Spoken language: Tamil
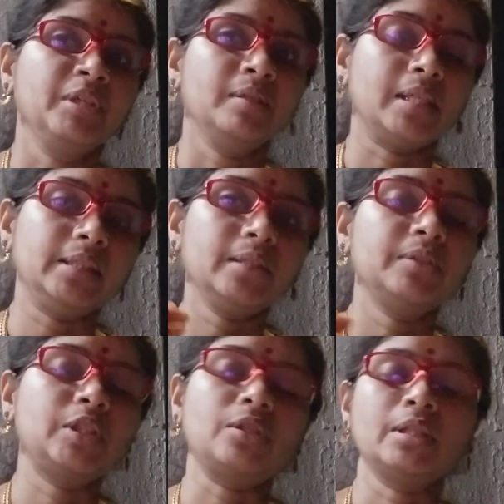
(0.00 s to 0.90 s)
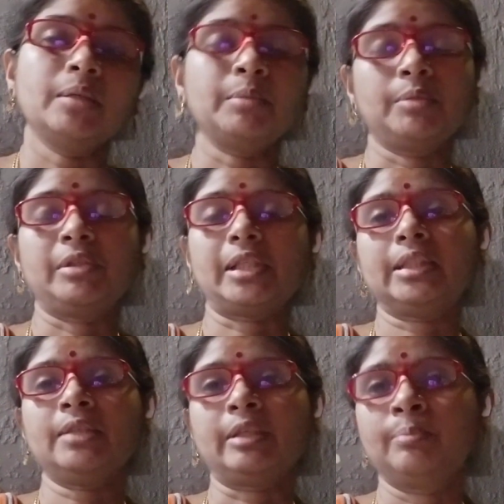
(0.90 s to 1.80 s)
சத்யா வச்சுட்டு தான்
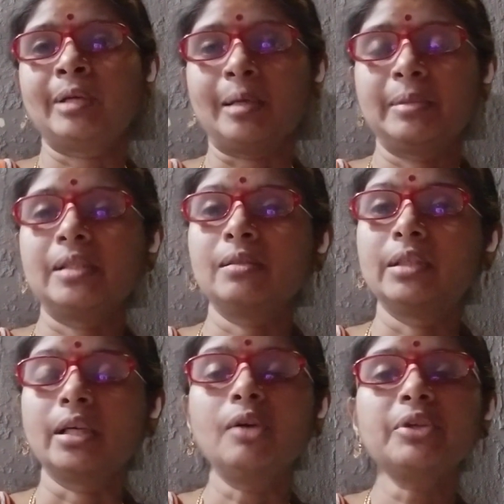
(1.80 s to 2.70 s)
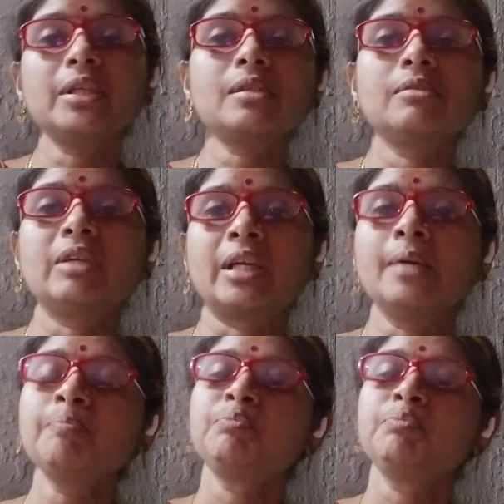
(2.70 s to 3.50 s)
சத்யா அனுப்பலாம் அப்படின்னு சொல்லிட்டு அவர் என்ன சொல்வார்னா